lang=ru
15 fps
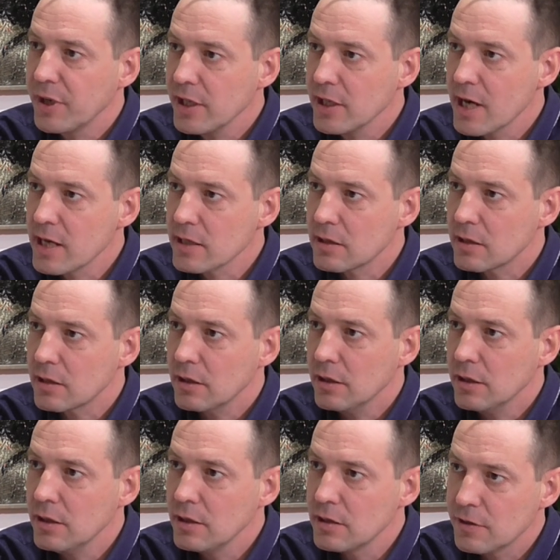принятие
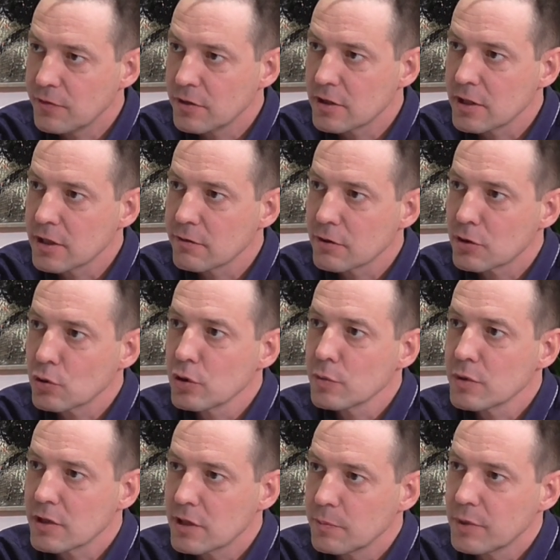и зафиксировать
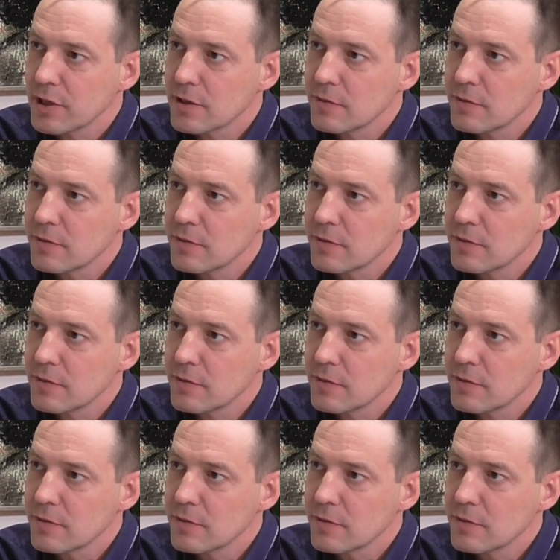стоимость. И